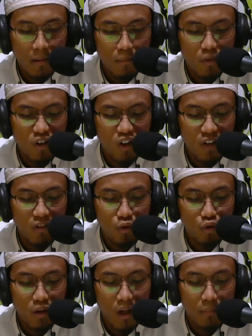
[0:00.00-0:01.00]

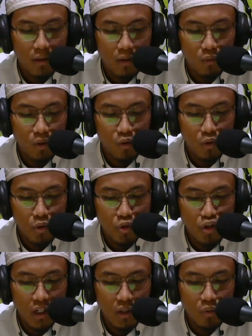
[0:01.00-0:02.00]
Mukhalafatul amr wal khuruj
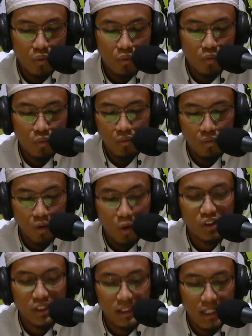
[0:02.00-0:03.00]
anhu
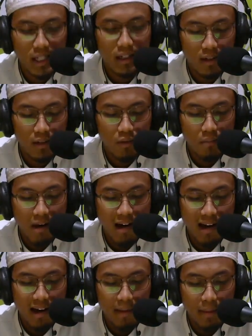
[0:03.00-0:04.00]
qasdan, yaitu
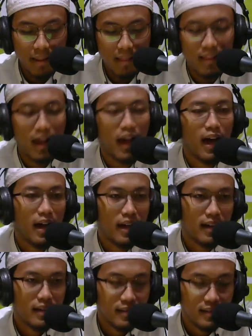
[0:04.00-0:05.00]
melanggar perintah
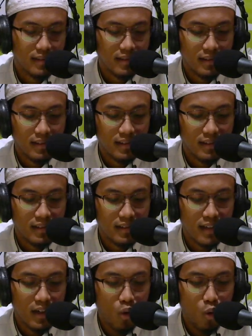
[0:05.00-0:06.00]

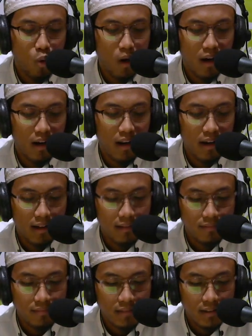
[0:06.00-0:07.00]
dan keluar dari
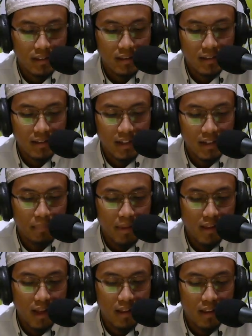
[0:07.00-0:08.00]
dari
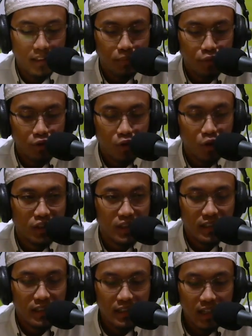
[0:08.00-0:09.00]
perintah tersebut
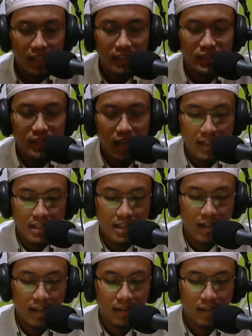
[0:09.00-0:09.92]
qasdan secara disengaja.